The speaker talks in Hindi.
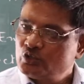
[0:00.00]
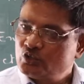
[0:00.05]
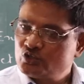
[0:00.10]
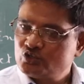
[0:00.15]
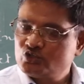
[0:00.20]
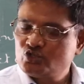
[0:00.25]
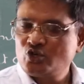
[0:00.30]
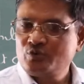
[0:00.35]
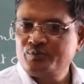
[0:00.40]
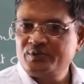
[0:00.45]

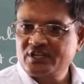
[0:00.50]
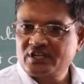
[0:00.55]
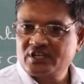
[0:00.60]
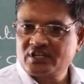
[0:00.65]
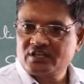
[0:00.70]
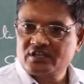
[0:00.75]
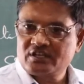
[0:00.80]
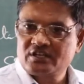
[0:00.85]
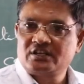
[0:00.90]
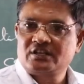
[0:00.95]
जो भी
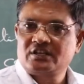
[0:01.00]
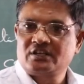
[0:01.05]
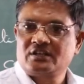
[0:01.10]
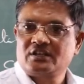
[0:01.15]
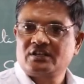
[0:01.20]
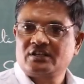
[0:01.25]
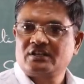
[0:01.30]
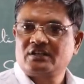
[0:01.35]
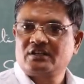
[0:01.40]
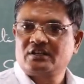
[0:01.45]

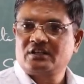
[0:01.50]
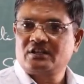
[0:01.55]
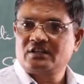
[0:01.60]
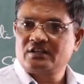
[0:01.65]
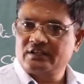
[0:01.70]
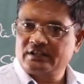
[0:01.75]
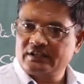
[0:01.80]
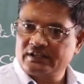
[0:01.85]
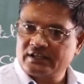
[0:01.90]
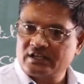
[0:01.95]

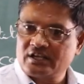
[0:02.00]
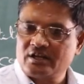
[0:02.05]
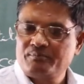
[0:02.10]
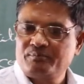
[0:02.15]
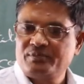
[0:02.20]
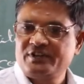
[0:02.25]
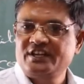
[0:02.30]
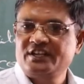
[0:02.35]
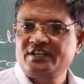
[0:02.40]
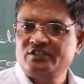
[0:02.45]

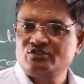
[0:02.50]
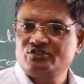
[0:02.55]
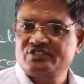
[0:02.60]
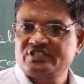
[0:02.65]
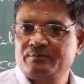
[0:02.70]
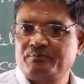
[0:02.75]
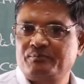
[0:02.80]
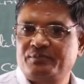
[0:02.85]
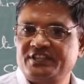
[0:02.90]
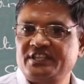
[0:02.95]
कंपनी की जो
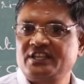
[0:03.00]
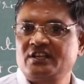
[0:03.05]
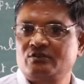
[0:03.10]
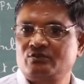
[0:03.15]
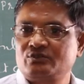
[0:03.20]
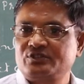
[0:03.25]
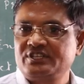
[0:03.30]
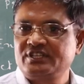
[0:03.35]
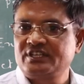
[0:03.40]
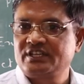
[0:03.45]
संपत्तियां
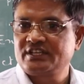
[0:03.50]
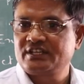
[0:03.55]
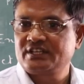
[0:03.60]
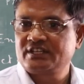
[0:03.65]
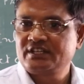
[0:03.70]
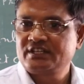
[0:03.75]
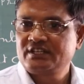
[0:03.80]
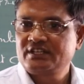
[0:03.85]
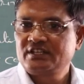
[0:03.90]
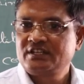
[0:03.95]
होती हैं
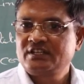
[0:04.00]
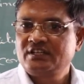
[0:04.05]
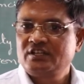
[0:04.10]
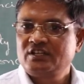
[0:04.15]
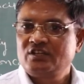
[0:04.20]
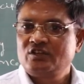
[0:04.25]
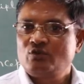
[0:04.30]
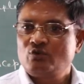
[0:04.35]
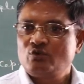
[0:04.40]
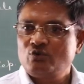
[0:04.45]

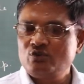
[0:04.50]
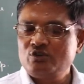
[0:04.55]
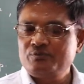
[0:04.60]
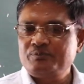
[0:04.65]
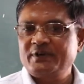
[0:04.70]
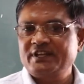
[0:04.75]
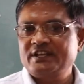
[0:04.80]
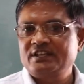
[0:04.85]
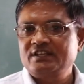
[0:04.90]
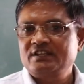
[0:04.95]
उन
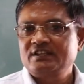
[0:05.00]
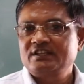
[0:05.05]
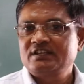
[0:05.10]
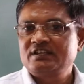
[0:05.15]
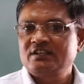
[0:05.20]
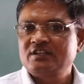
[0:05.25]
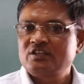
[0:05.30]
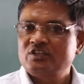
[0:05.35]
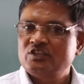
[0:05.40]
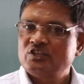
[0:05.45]
पर
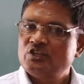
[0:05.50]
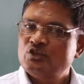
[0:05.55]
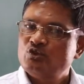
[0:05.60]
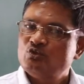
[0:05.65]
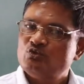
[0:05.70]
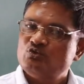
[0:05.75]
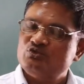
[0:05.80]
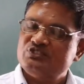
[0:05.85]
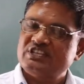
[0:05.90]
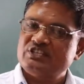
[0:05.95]

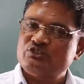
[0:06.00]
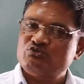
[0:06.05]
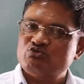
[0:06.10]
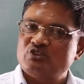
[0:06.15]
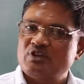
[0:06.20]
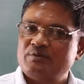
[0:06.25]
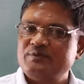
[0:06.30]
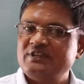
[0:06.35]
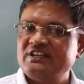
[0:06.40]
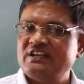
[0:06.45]
उसके
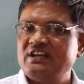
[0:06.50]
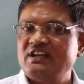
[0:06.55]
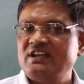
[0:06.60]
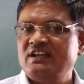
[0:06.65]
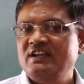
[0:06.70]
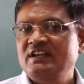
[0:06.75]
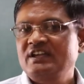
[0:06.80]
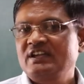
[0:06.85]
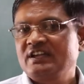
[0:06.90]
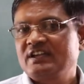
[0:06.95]
स्वामी का
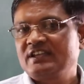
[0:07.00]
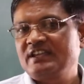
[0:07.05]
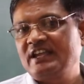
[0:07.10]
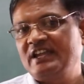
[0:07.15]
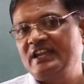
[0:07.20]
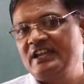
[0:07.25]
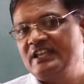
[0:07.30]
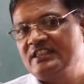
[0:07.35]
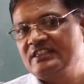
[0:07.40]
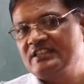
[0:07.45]
या
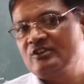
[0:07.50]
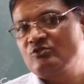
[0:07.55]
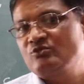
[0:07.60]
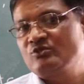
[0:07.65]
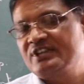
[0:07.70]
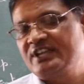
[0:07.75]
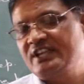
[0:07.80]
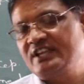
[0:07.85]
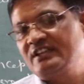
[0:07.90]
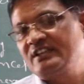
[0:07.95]
लेनदारों
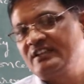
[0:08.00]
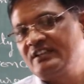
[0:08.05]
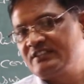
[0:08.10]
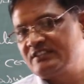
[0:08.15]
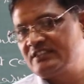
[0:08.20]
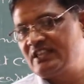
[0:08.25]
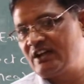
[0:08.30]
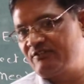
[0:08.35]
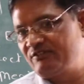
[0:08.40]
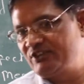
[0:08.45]
के
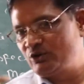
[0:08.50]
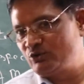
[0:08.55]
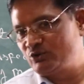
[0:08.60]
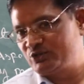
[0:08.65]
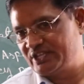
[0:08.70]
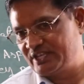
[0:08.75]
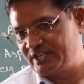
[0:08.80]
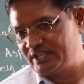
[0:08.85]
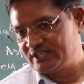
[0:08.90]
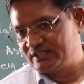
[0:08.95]
दावे
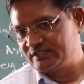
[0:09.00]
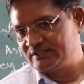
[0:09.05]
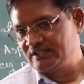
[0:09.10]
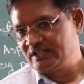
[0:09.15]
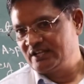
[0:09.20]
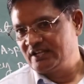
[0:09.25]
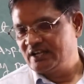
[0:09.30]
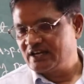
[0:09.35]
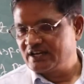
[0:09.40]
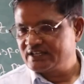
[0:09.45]
होते हैं
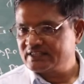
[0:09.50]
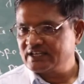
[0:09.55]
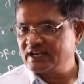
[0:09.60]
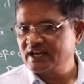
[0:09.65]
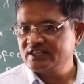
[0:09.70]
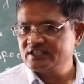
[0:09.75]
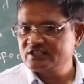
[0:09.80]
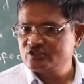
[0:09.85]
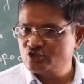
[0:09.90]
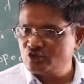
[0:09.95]

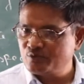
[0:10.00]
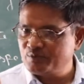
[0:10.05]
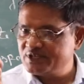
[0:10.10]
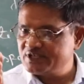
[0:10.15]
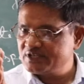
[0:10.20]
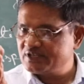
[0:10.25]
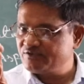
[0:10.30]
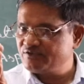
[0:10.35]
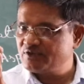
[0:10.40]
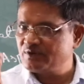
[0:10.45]
अर्थात जो
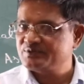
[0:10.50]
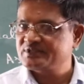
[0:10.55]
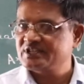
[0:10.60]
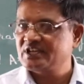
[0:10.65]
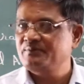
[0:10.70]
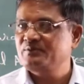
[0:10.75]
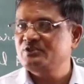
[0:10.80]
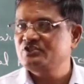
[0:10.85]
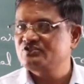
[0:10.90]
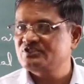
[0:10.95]
भी
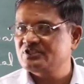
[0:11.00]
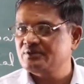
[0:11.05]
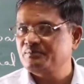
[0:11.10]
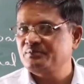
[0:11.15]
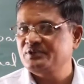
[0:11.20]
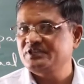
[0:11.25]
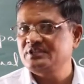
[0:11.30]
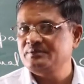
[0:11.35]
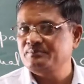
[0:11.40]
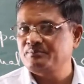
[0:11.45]
व्यवसाय में जो
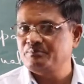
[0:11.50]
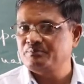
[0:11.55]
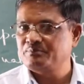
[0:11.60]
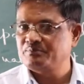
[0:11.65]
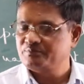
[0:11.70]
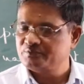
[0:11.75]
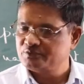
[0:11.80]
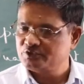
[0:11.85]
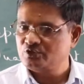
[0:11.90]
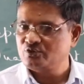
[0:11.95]
संपत्ति
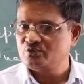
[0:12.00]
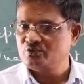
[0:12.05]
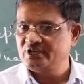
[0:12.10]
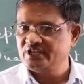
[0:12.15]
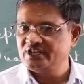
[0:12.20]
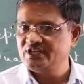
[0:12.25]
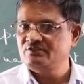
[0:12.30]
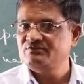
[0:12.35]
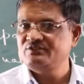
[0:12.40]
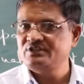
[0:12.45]
जो
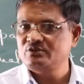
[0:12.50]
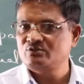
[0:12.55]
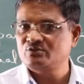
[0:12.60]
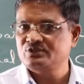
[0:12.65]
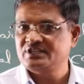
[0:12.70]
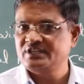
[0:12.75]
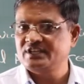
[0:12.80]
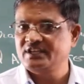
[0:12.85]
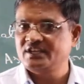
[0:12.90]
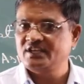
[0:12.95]
लगी हुई
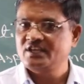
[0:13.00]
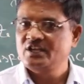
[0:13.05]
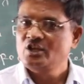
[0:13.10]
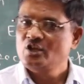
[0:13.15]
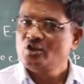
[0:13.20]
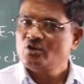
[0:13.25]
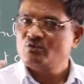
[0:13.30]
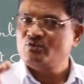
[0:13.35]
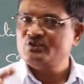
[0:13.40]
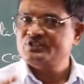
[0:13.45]
होती हैं
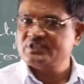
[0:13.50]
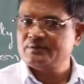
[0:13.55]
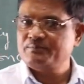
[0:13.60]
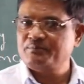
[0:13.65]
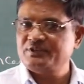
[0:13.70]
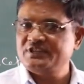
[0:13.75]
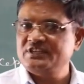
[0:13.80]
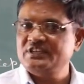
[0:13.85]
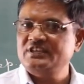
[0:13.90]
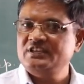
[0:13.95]
वो
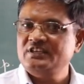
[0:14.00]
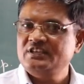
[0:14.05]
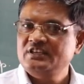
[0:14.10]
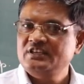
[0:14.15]
संपत्ति